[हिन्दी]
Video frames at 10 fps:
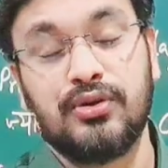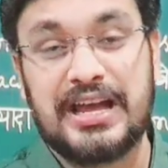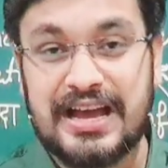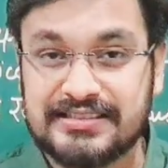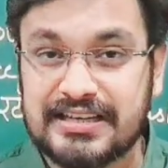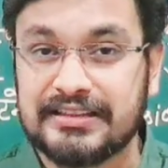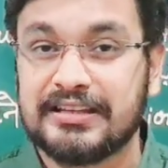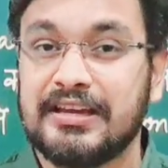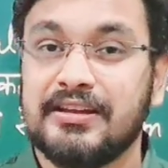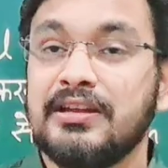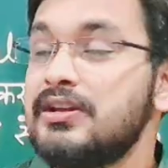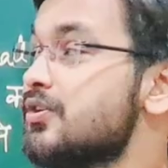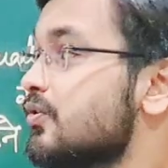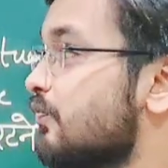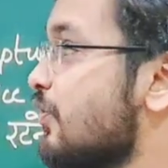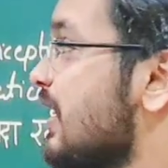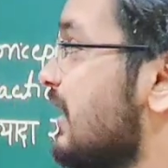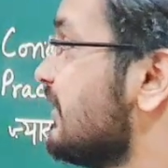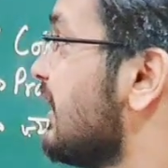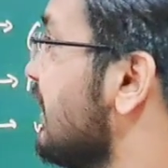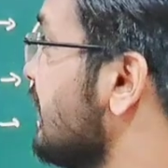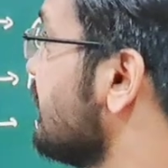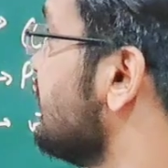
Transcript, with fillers: रोल आ जाता है वो आता है